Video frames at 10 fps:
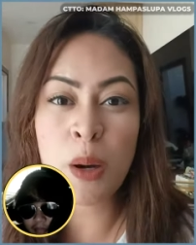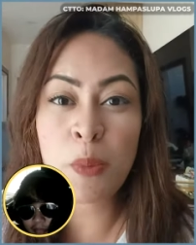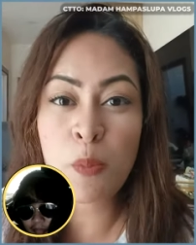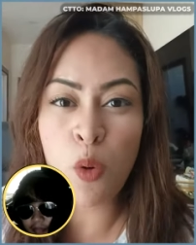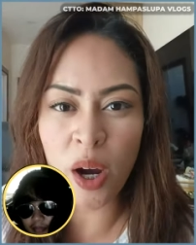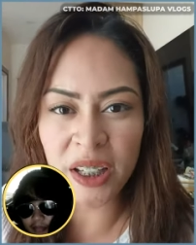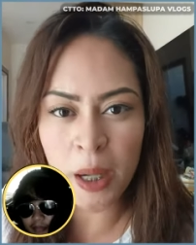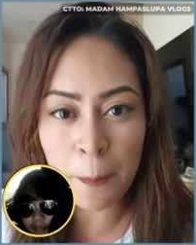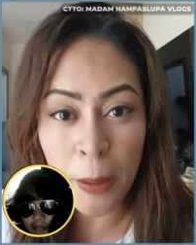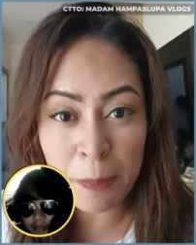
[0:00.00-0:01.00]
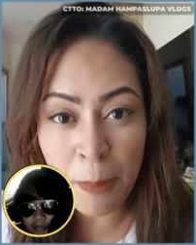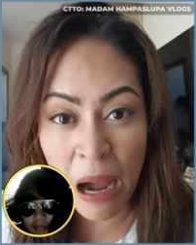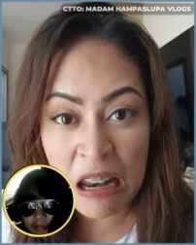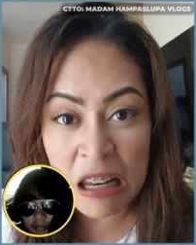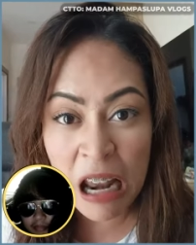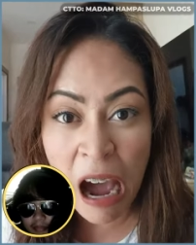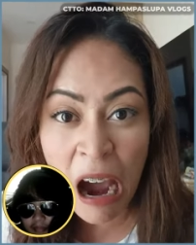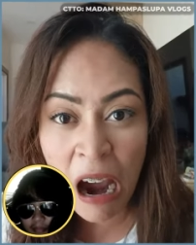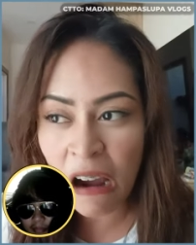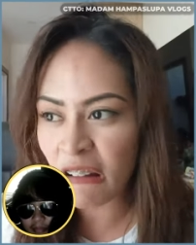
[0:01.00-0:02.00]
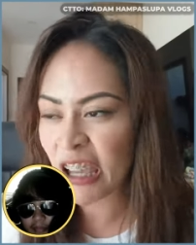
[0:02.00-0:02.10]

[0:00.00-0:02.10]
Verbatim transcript: mabubuhay ng pagmamahal lang.